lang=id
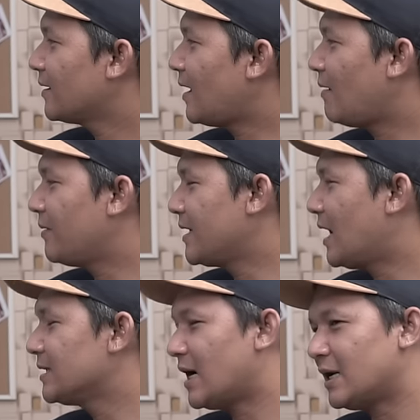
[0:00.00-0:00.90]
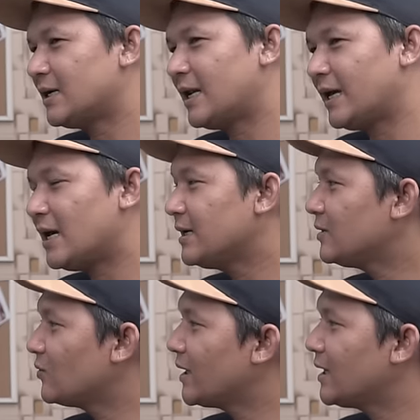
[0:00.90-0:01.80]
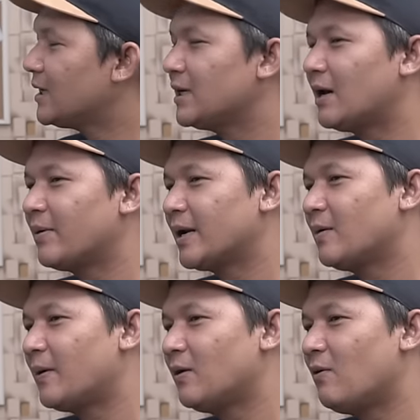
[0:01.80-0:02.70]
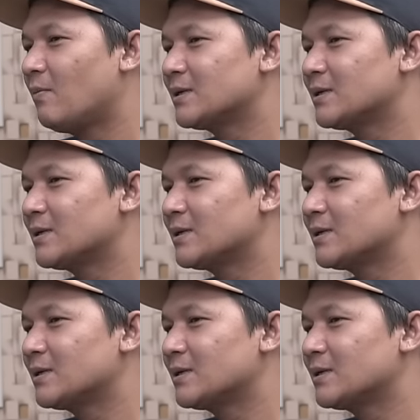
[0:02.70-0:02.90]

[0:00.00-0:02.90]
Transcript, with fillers: Apa jangan-jangan Leica ini tuningnya di kamera depan doang